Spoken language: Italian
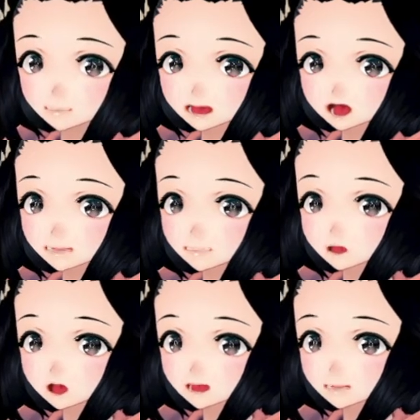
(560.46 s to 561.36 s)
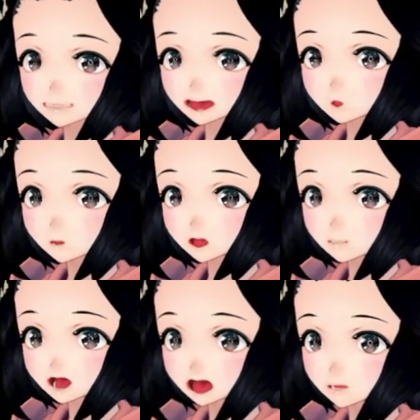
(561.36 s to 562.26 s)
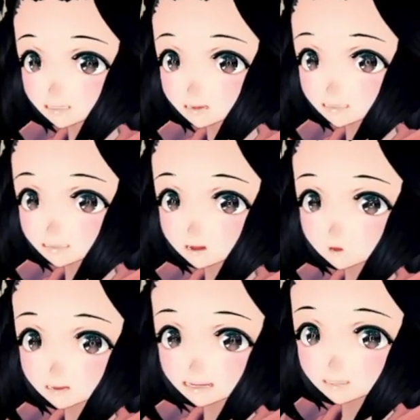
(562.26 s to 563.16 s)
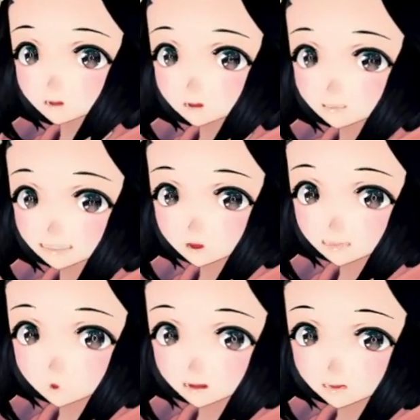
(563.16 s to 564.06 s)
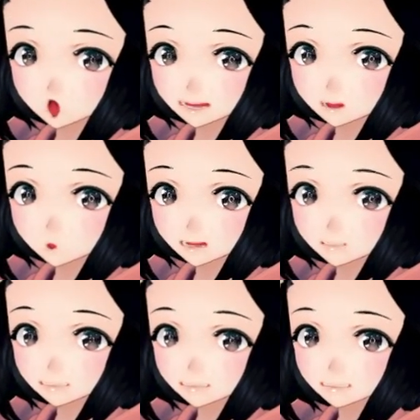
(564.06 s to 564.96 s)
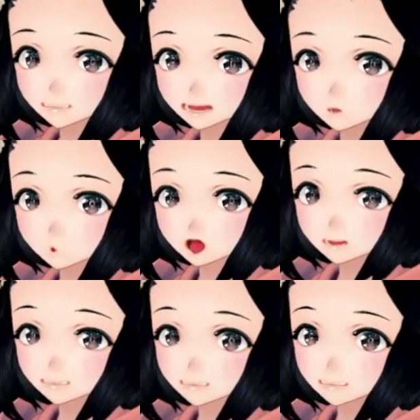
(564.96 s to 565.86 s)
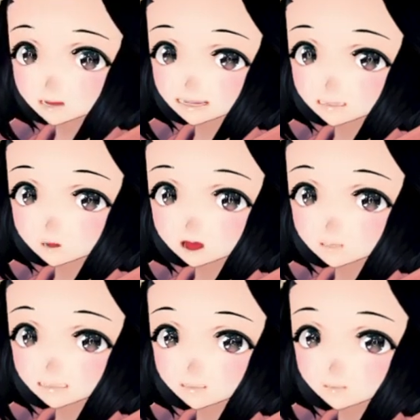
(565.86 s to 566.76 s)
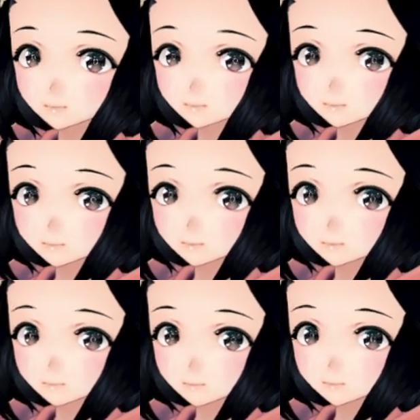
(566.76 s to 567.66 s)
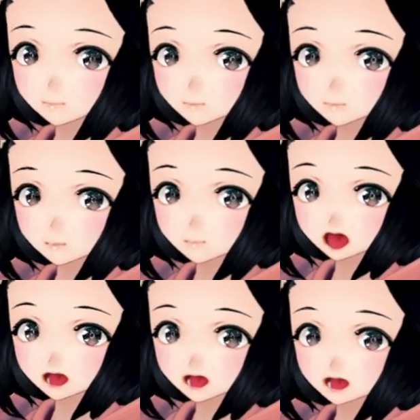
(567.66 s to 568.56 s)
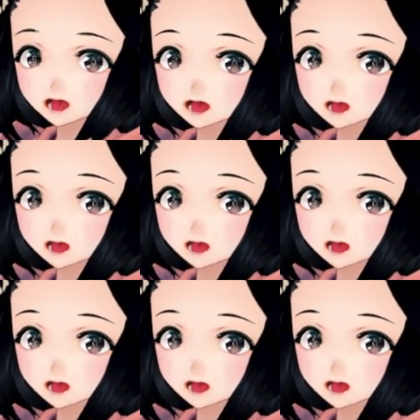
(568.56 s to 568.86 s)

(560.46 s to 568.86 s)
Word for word: E dai, di nuovo il tempo! No, non è possibile. Questo è un labirinto troppo lungo per farlo in 60... Manco 60 secondi. No!